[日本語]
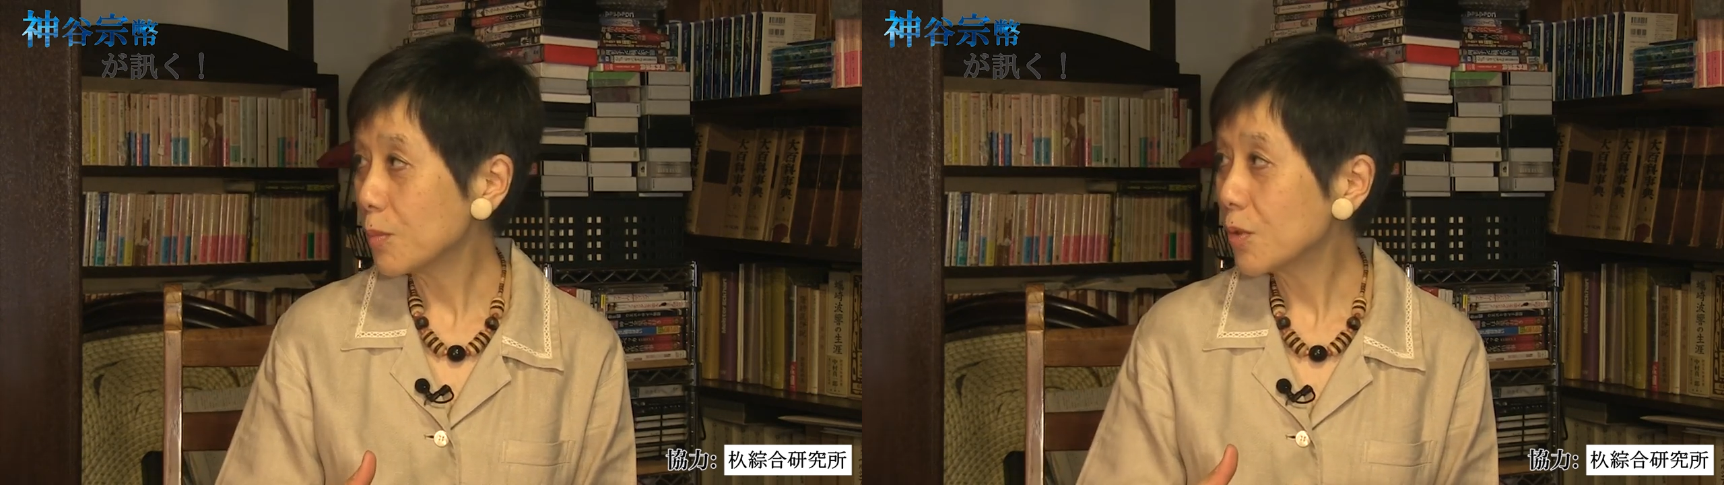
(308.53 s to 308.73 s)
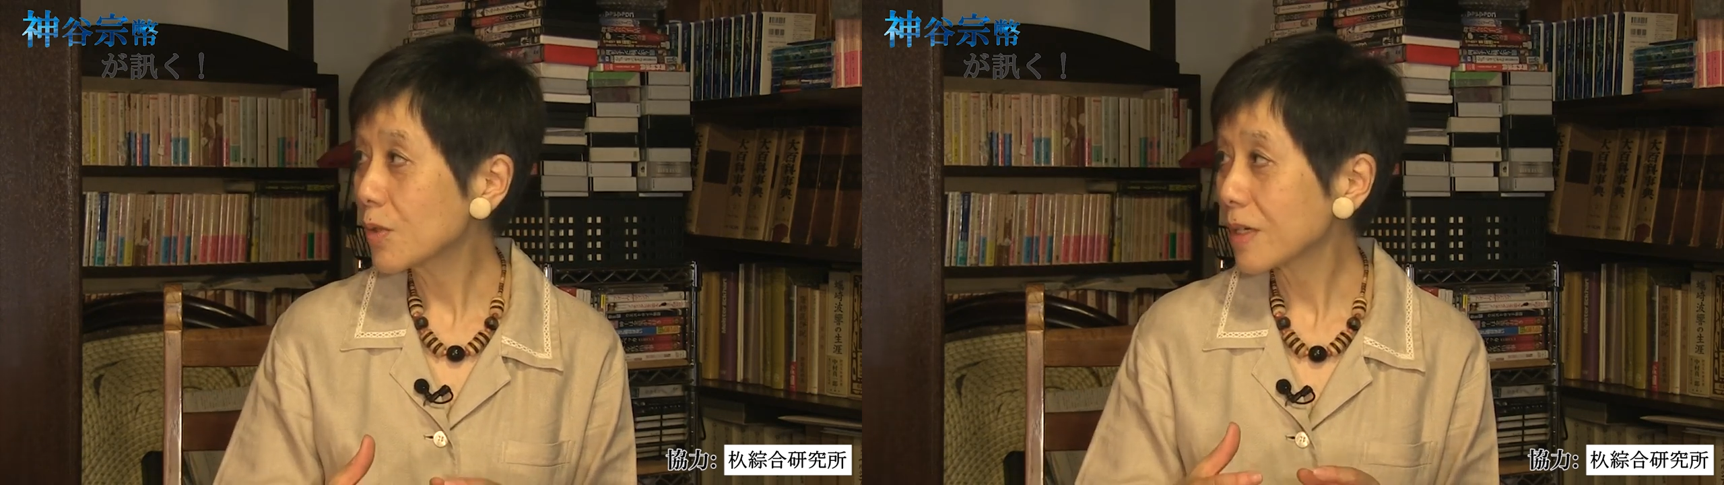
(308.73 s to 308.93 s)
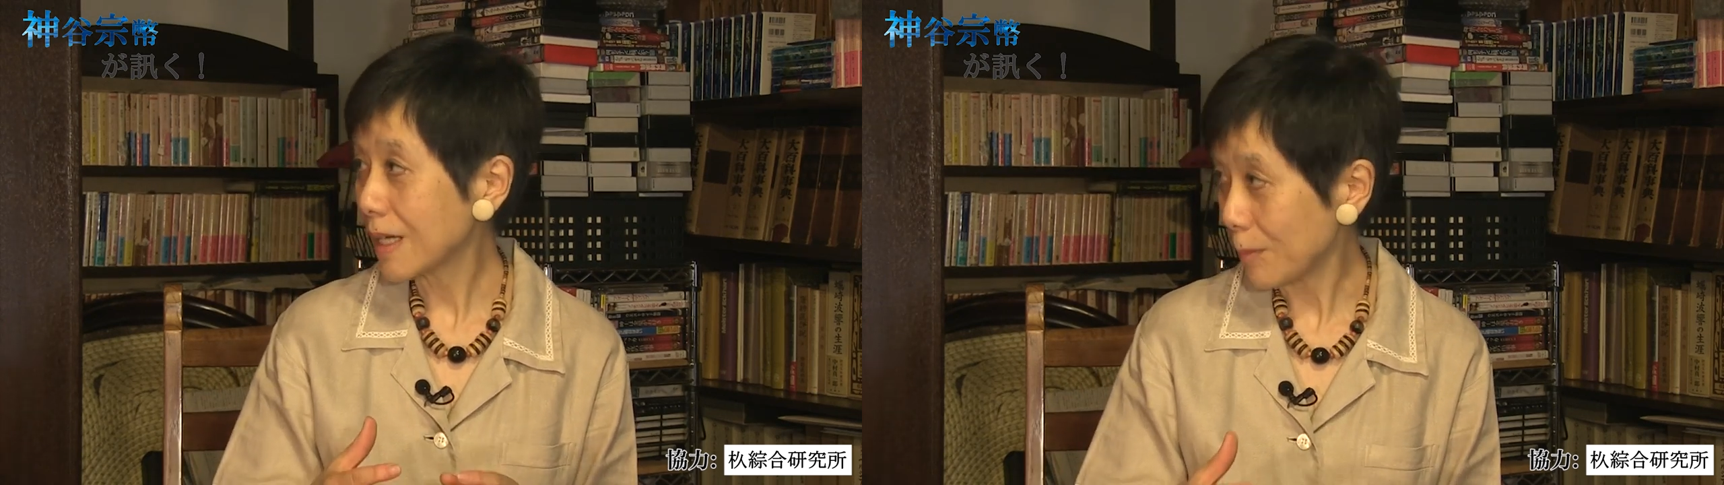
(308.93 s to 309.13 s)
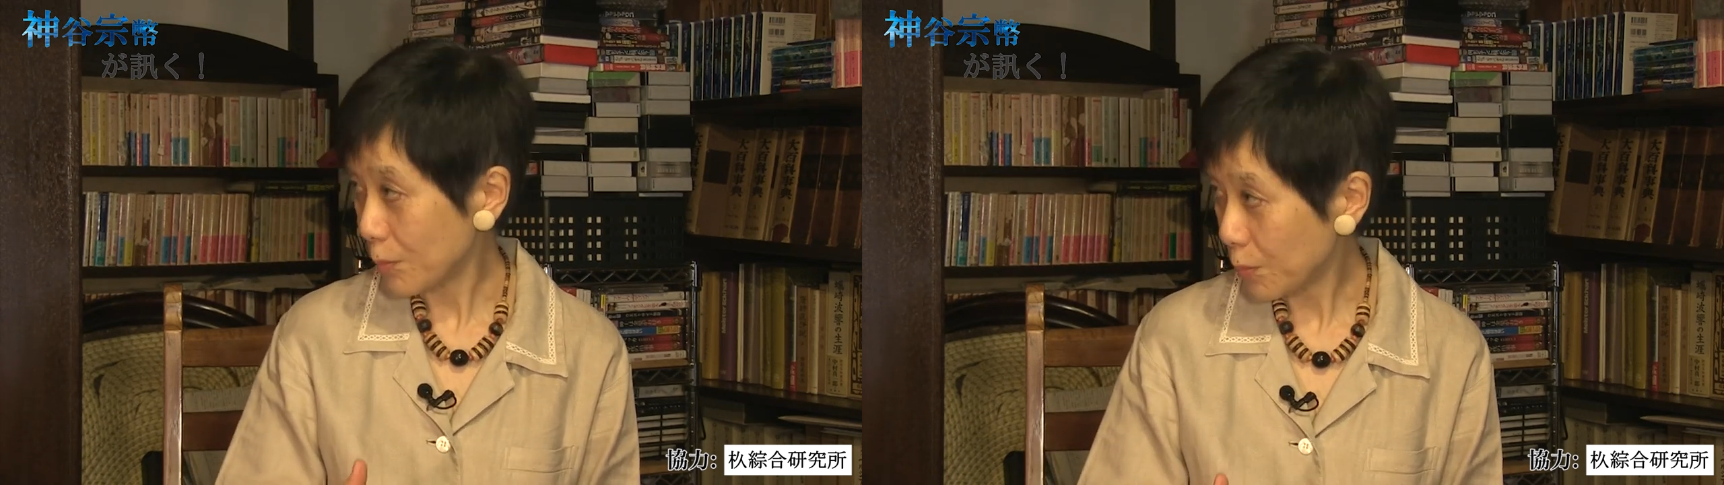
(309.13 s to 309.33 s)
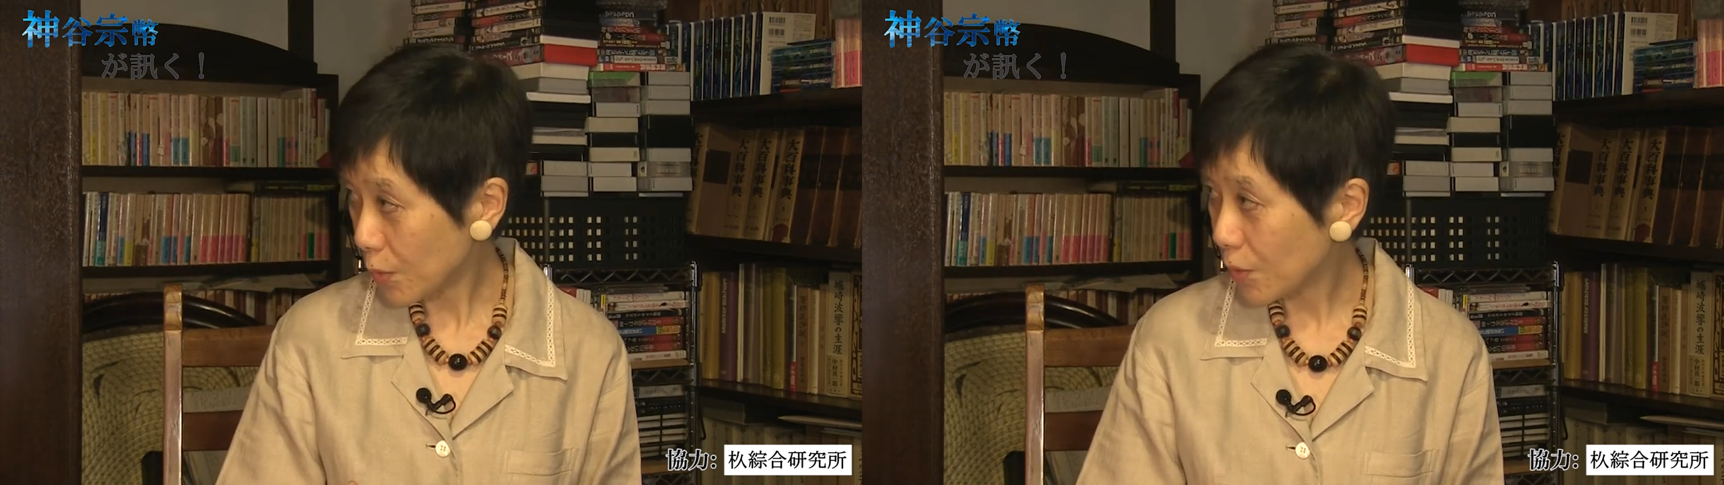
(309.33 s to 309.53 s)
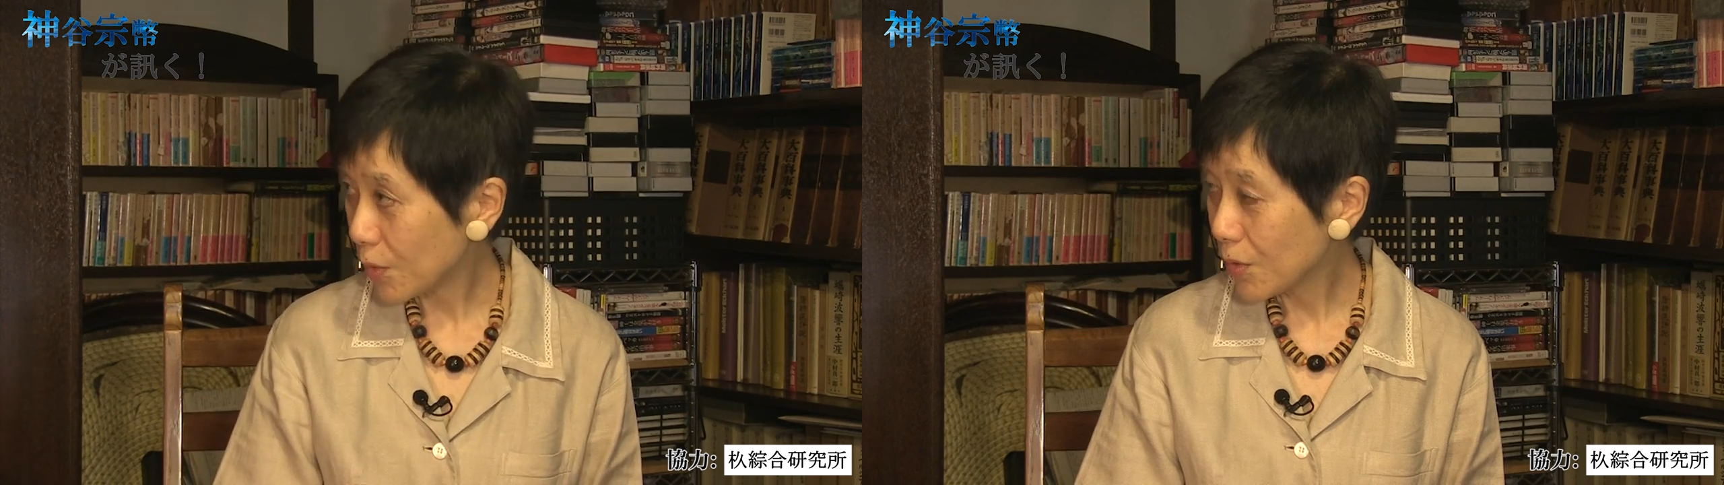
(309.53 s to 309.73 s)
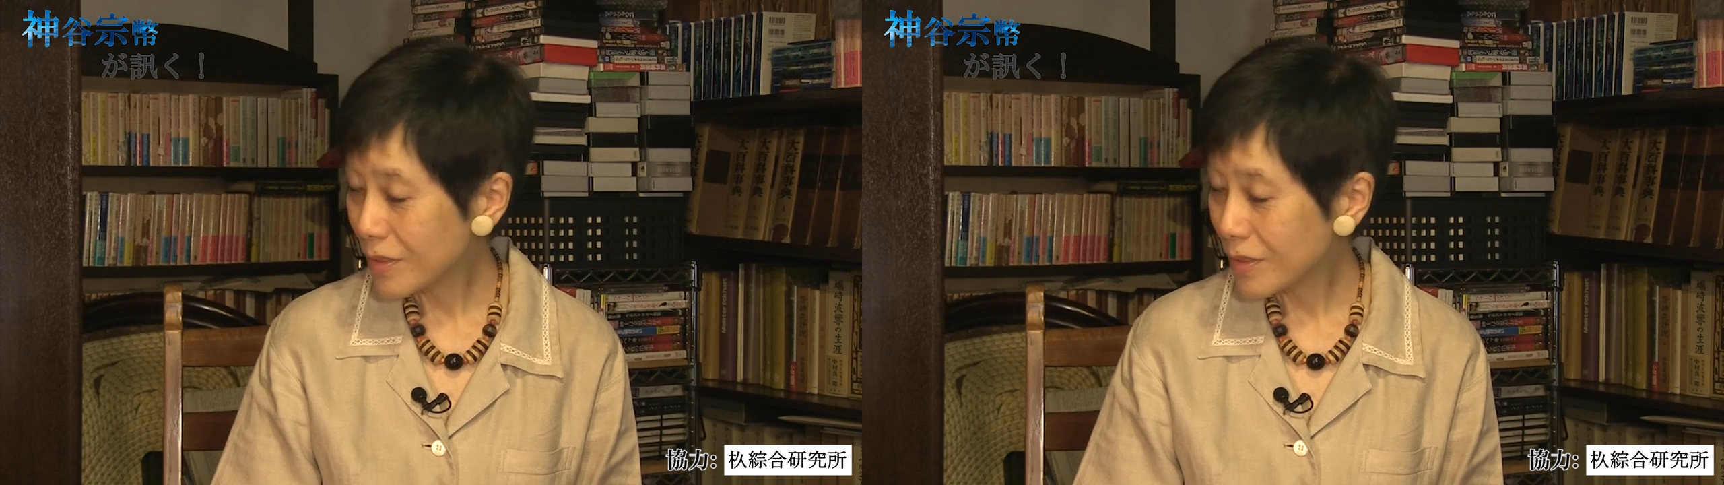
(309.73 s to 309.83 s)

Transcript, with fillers: も憲法、はい、